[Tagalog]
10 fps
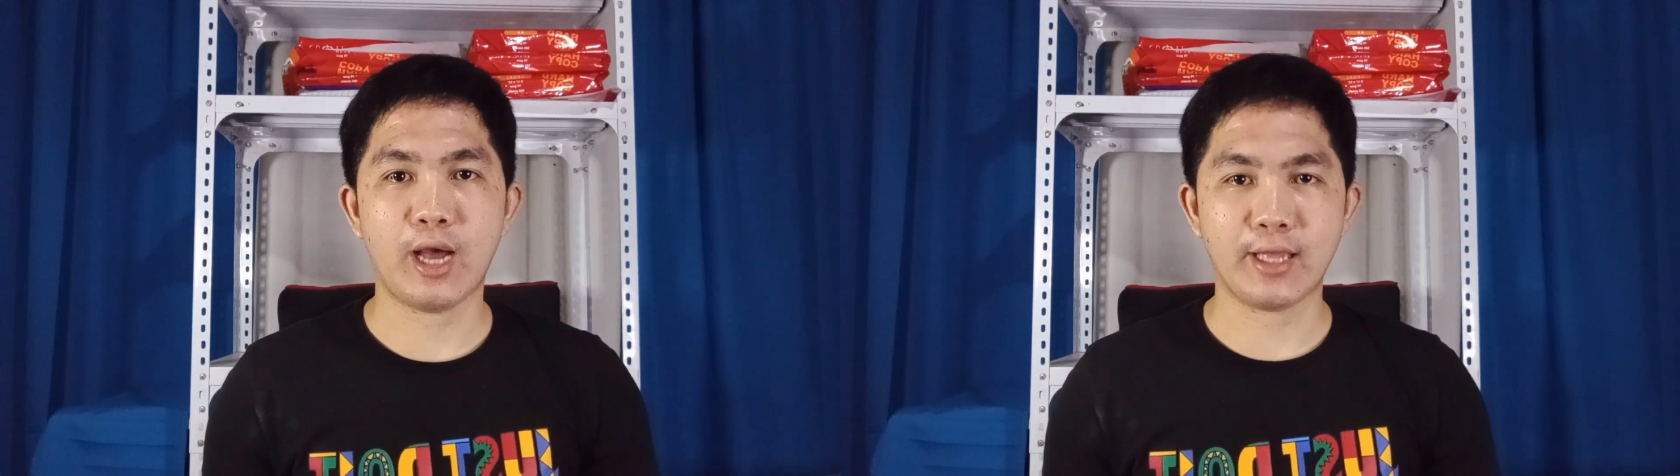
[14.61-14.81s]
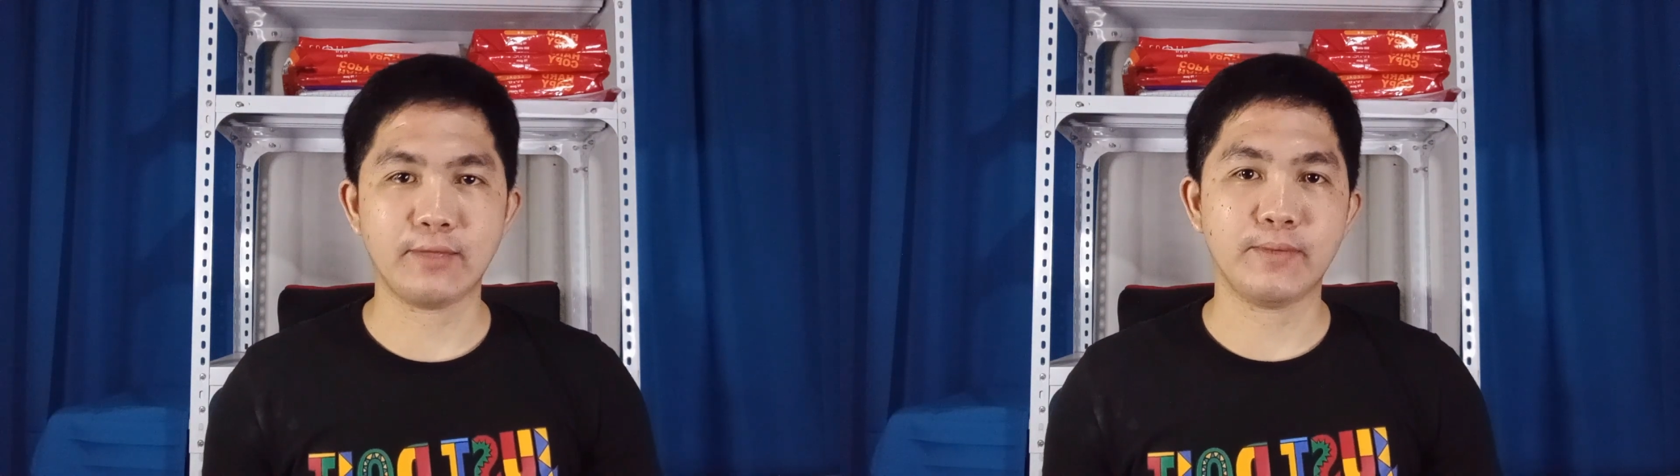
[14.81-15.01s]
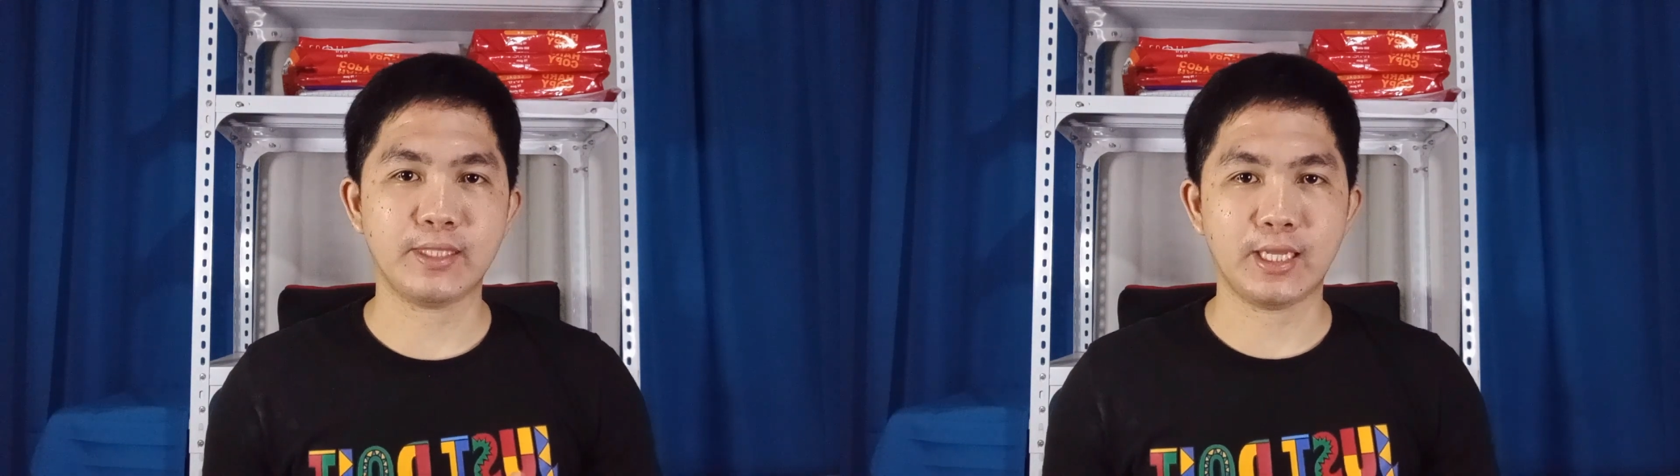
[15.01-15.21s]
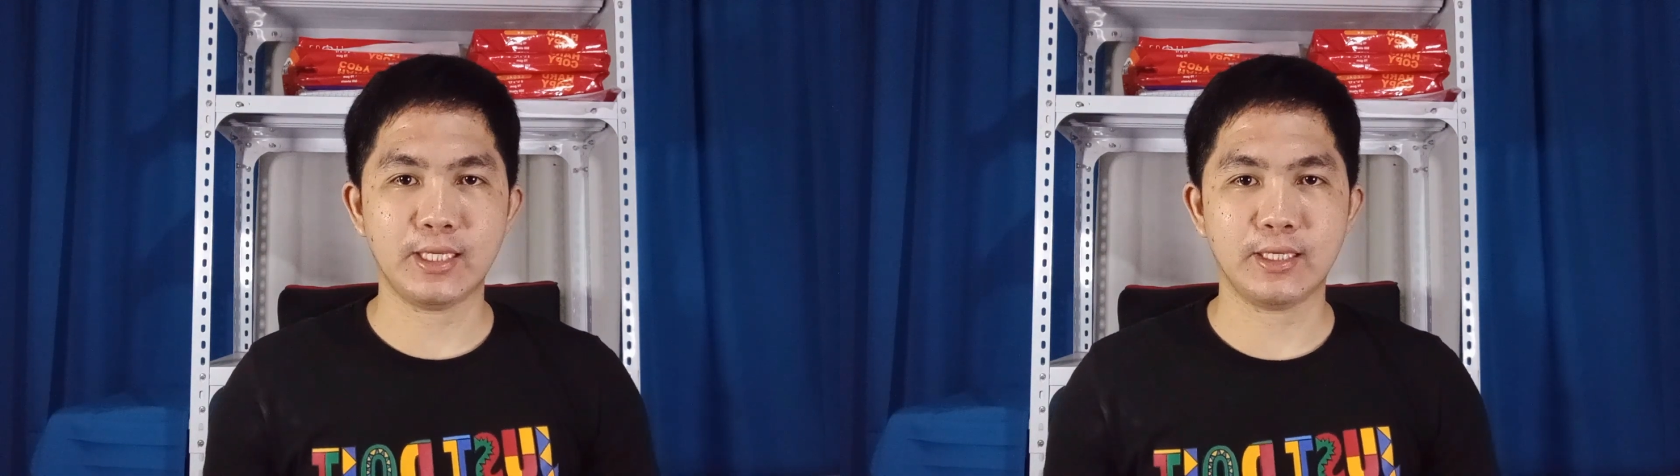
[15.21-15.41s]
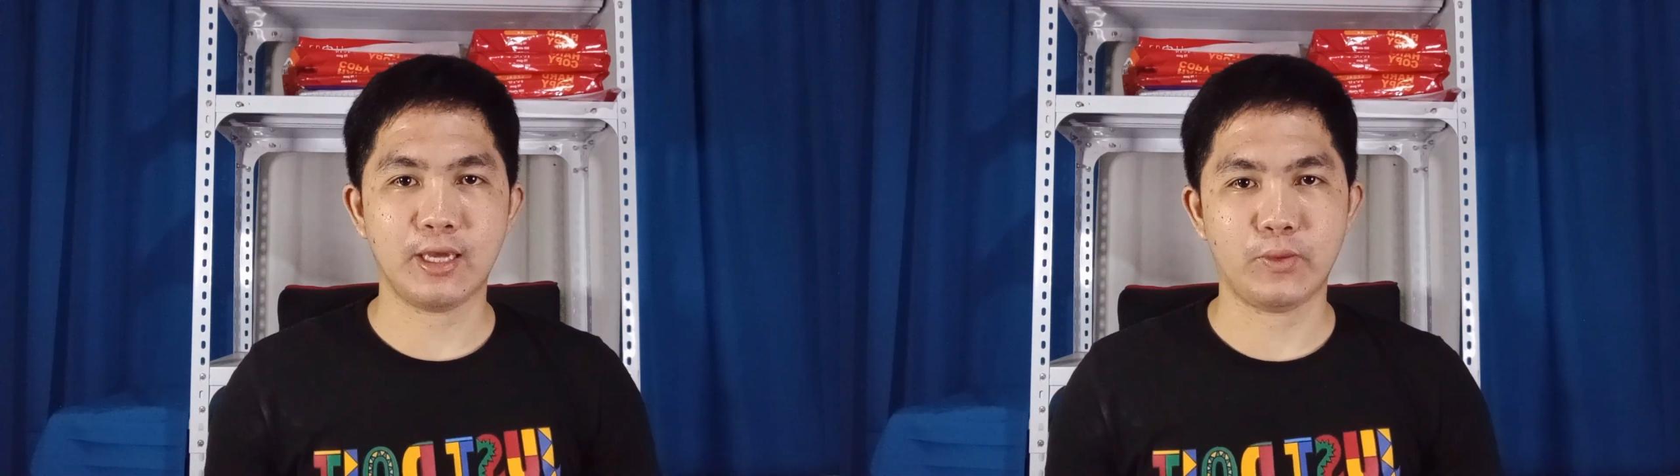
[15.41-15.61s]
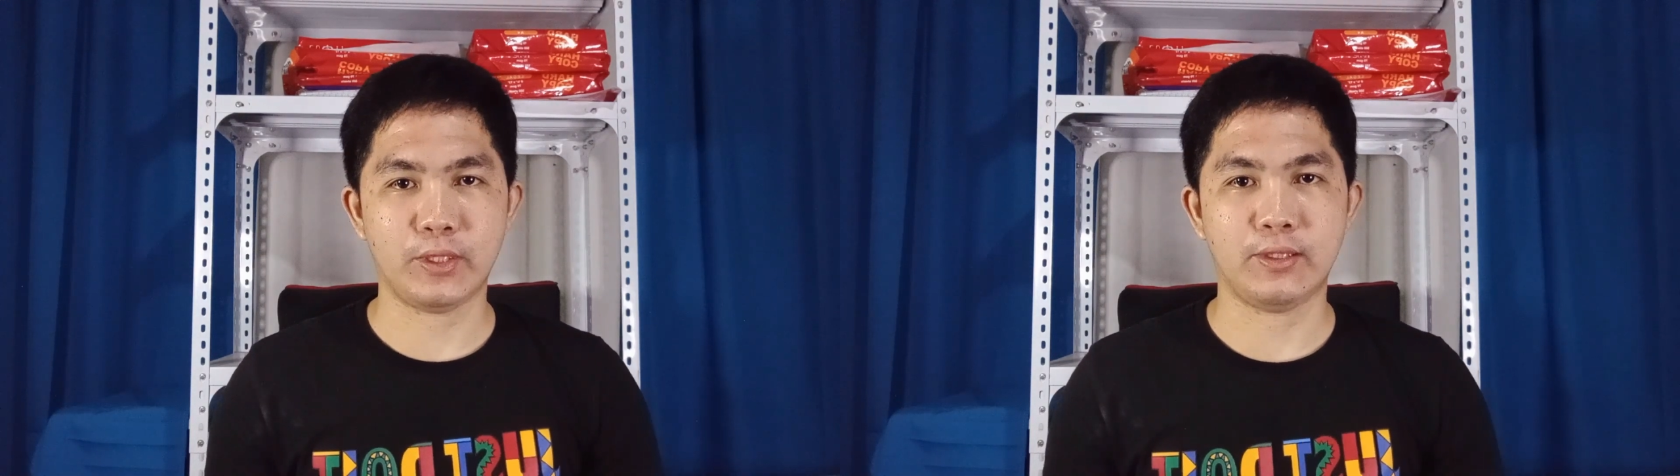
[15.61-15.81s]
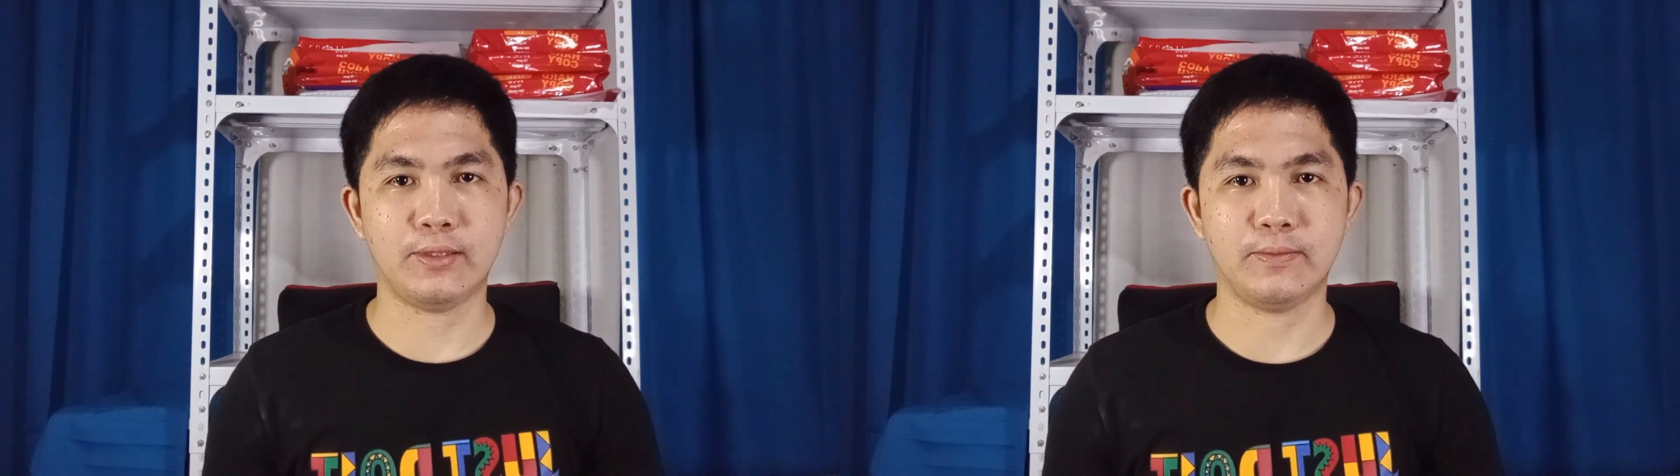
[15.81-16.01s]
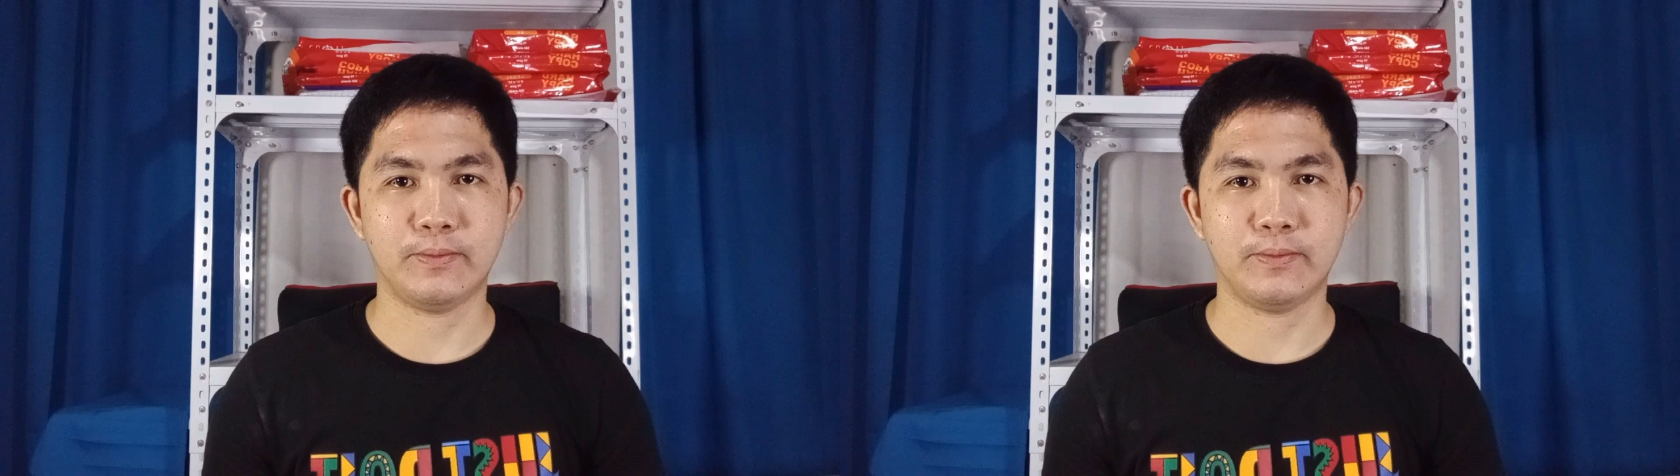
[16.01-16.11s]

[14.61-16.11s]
at madaling gawin?